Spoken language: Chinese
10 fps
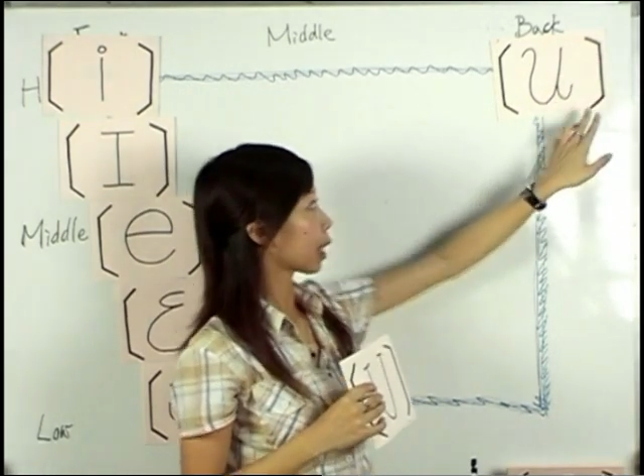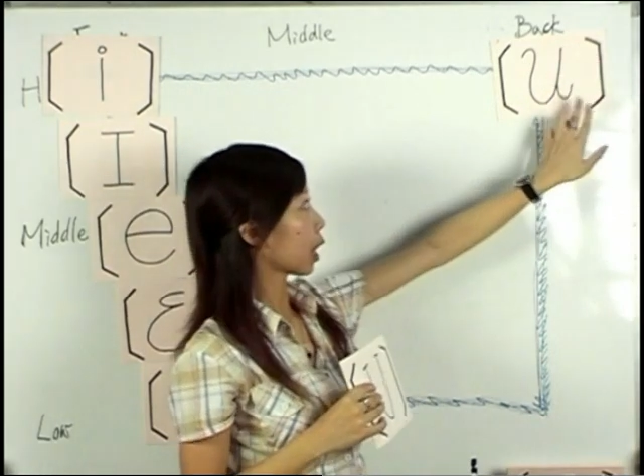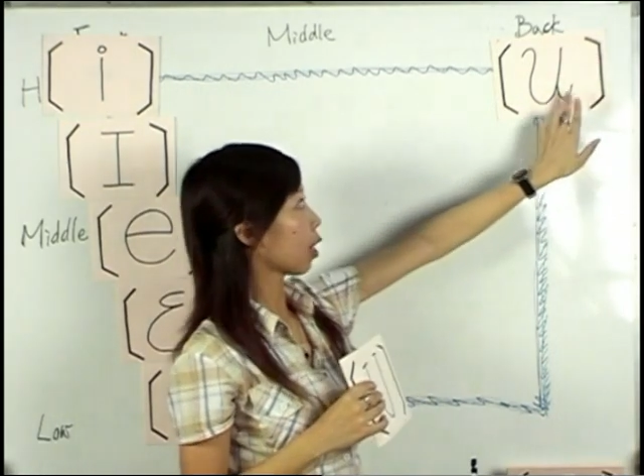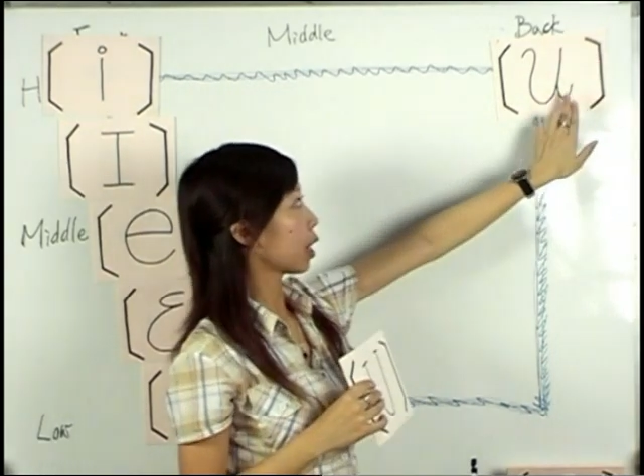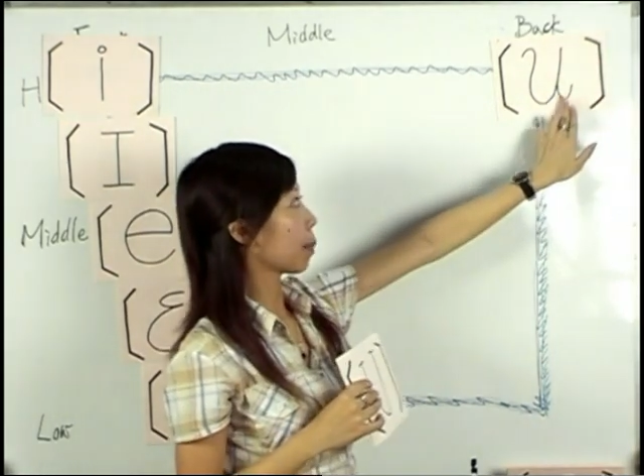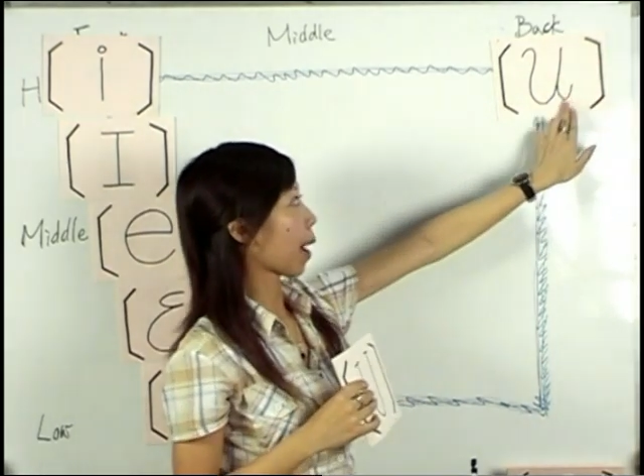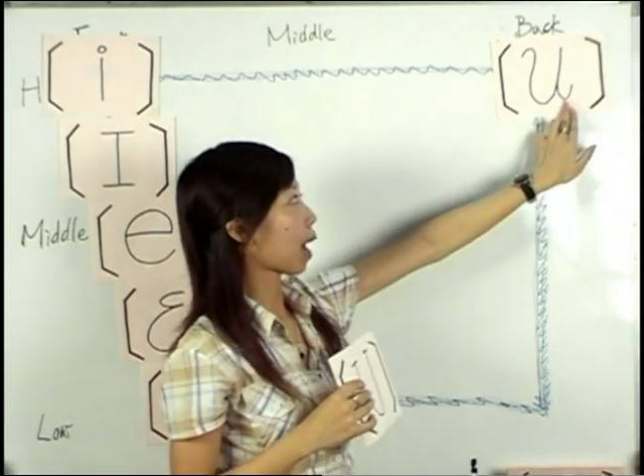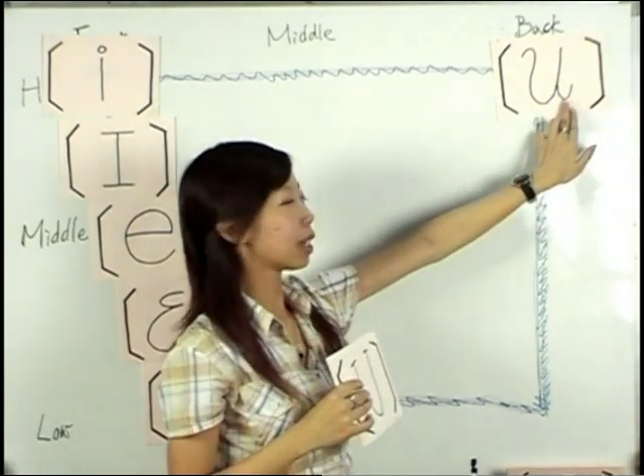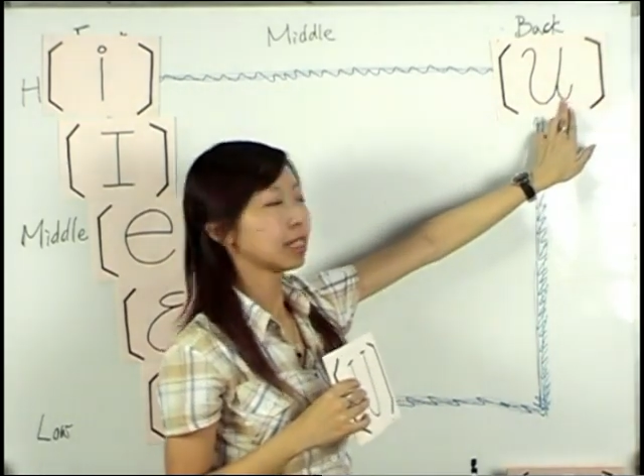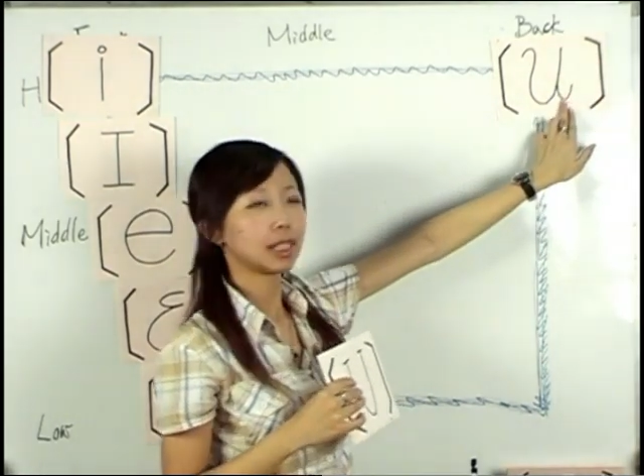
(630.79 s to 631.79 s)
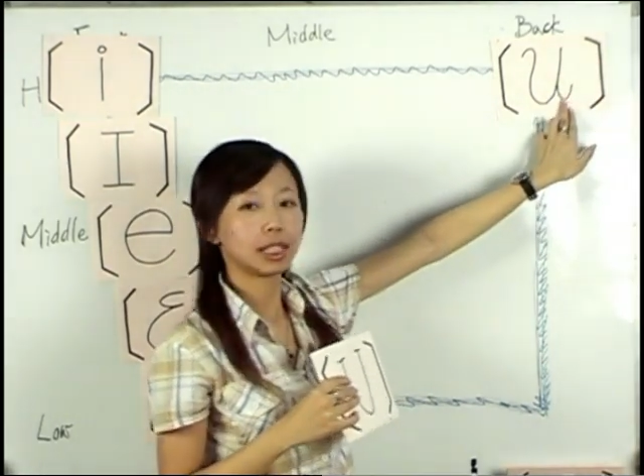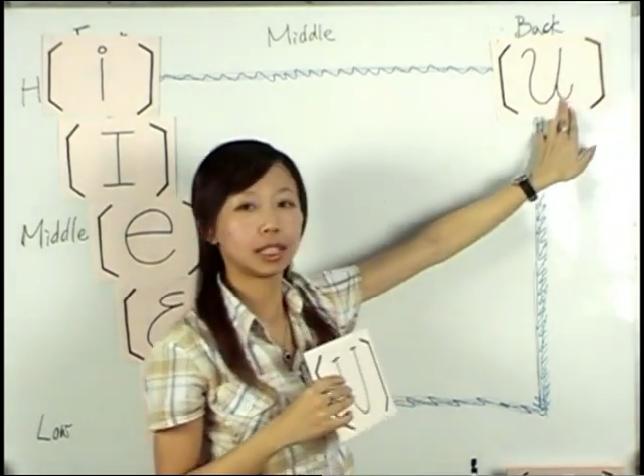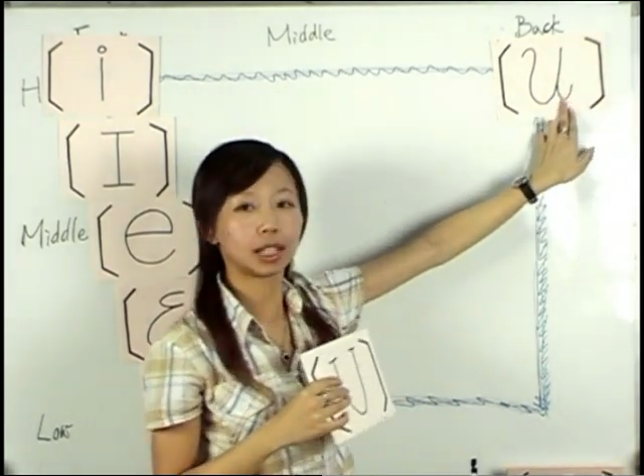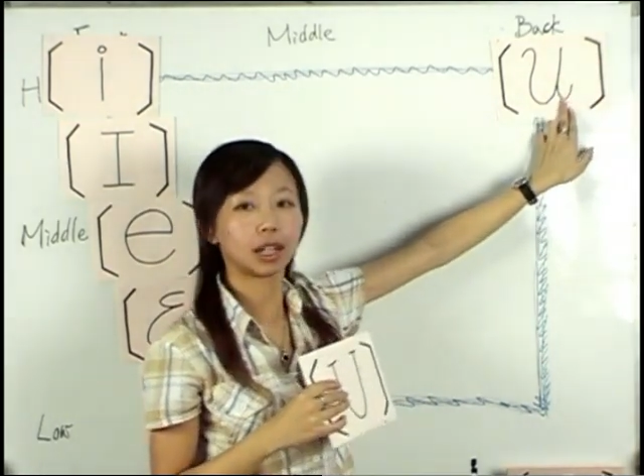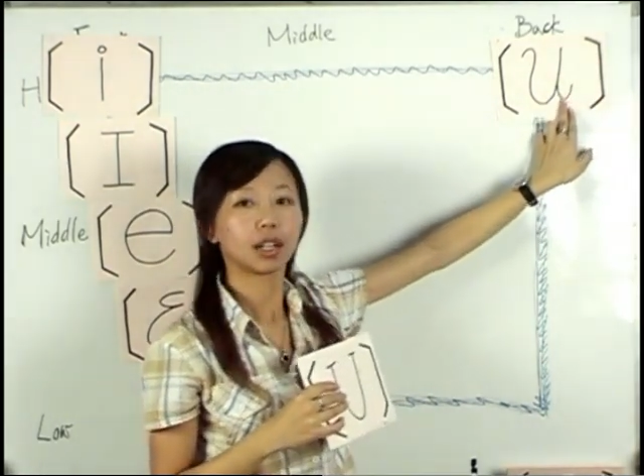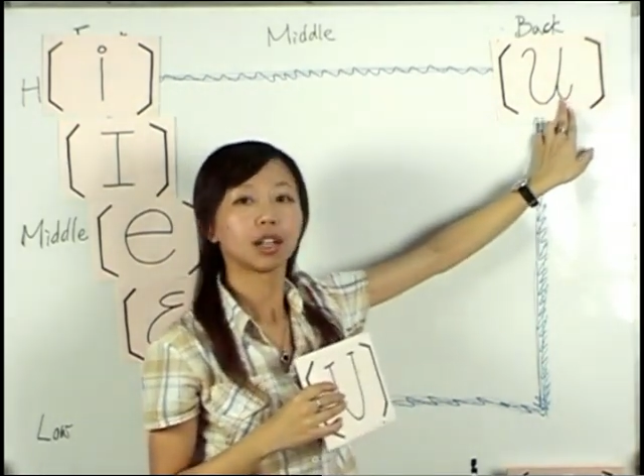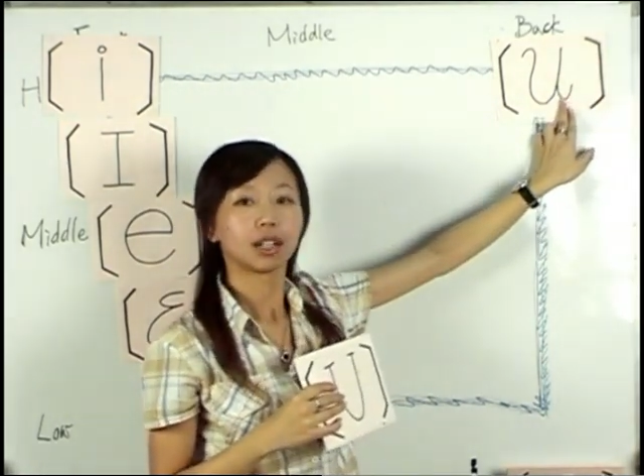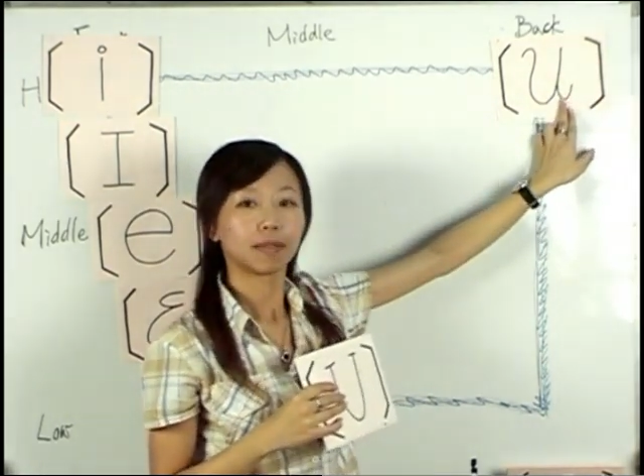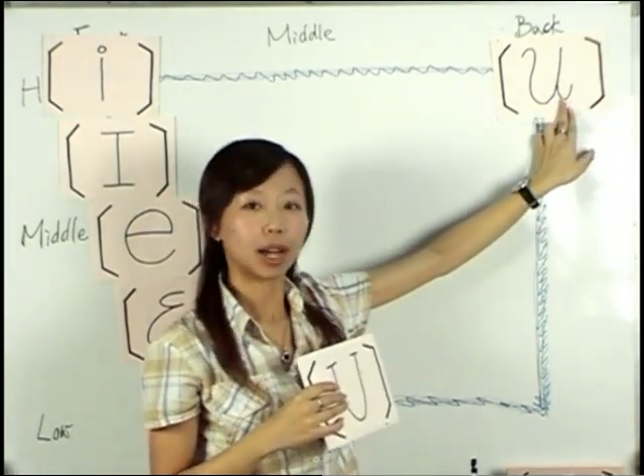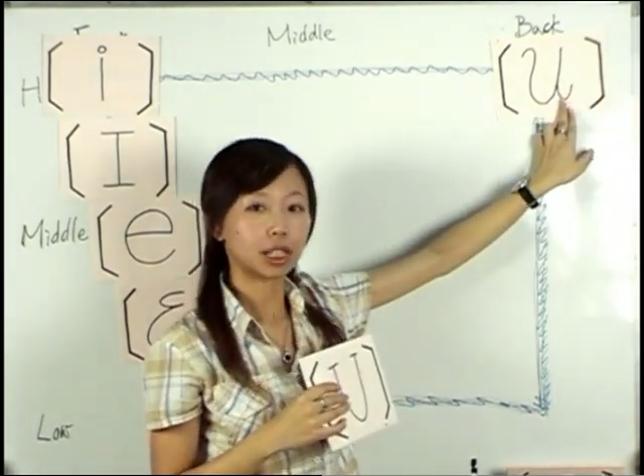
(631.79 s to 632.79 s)
看到尾巴，记得
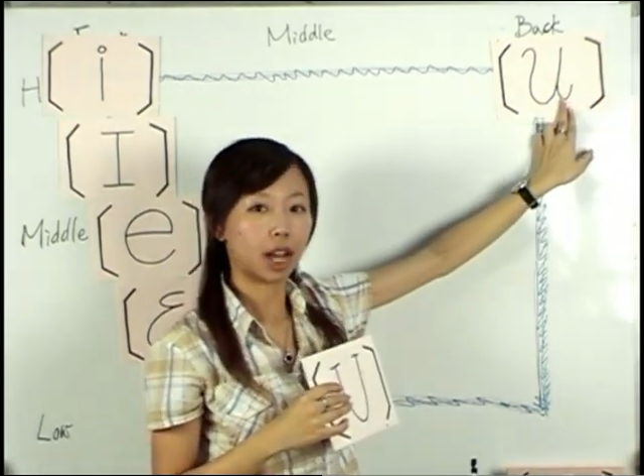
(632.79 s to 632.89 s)
发